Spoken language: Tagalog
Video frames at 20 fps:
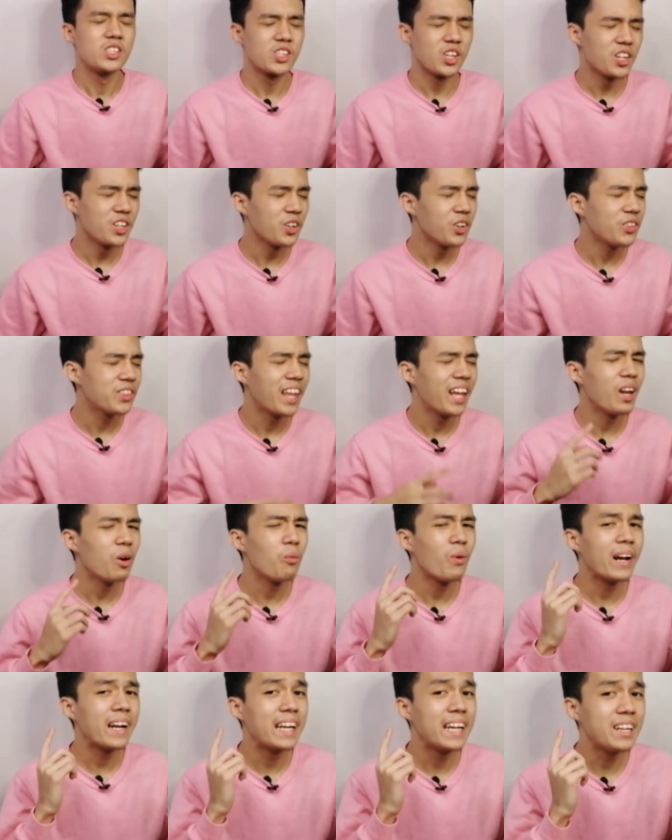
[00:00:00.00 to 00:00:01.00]
So you know,
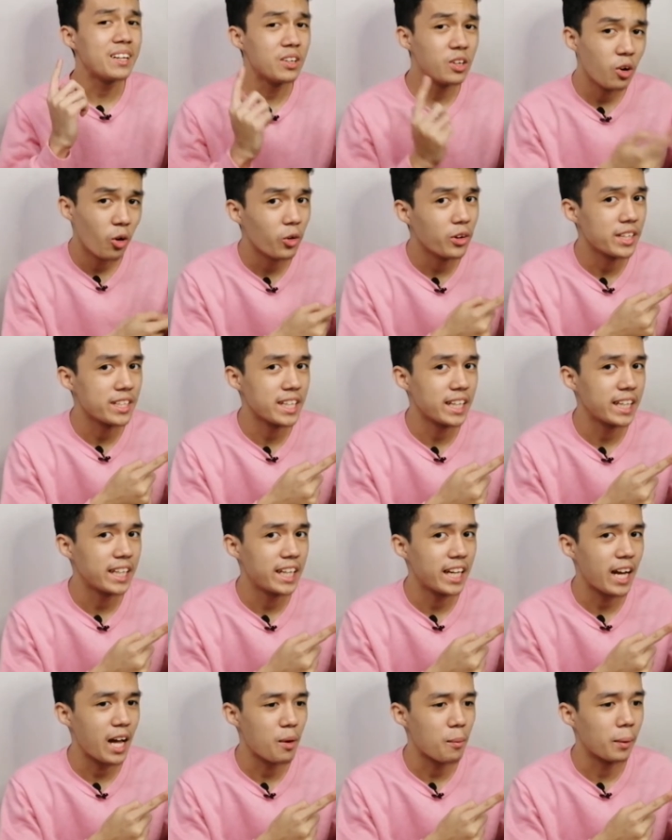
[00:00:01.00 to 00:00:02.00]
dalawang linggo ko na siyang
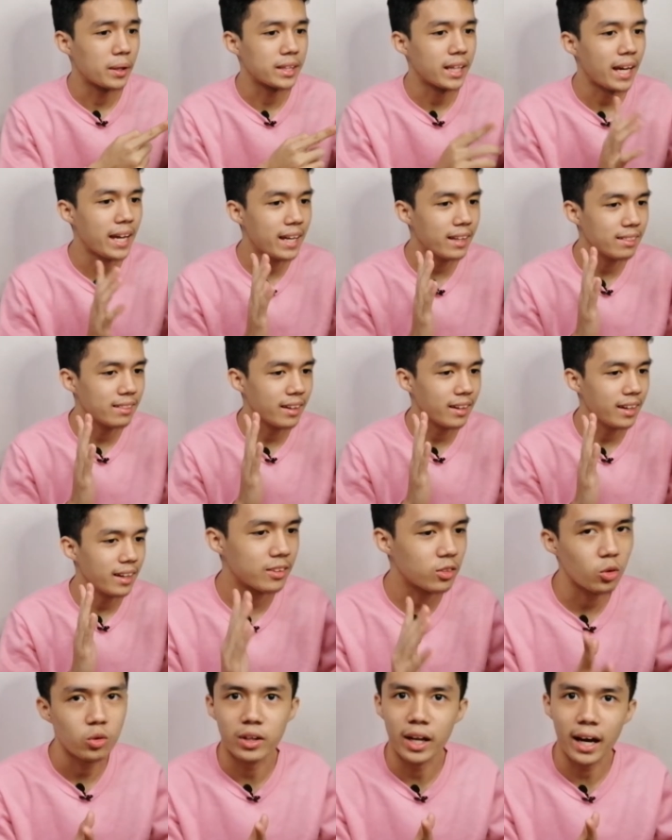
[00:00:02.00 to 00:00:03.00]
ginagamit and
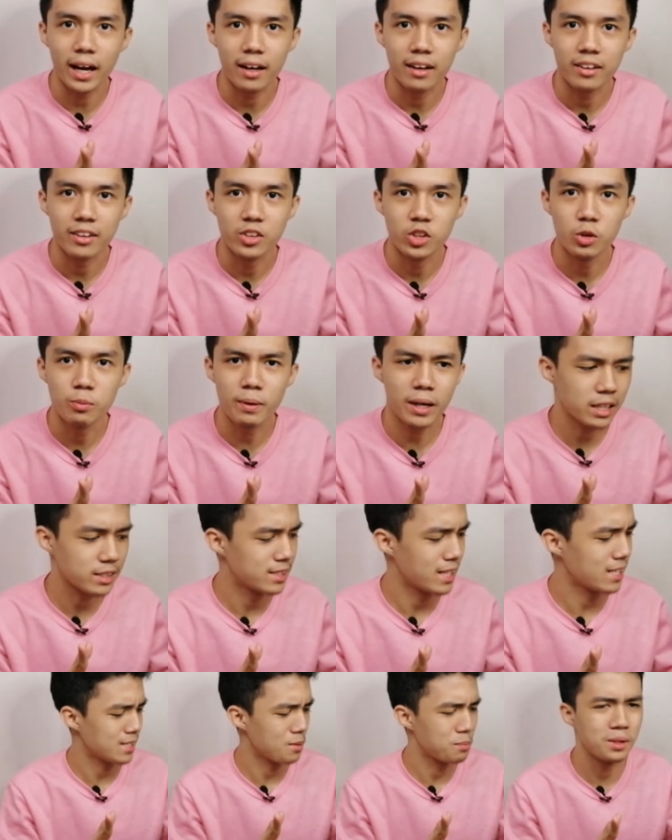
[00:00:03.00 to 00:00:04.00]
ito na yung mga
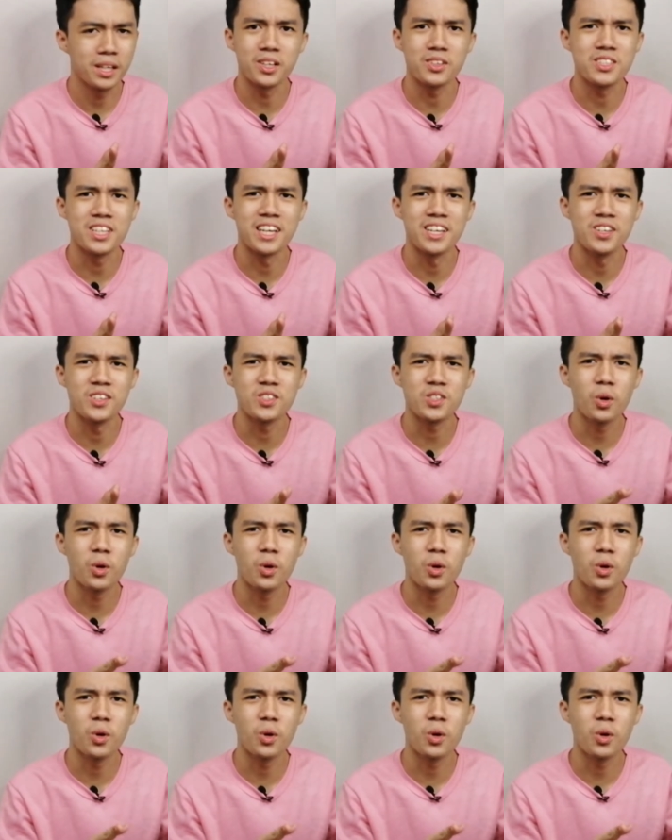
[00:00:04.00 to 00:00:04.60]
sasabihin ko sa inyo.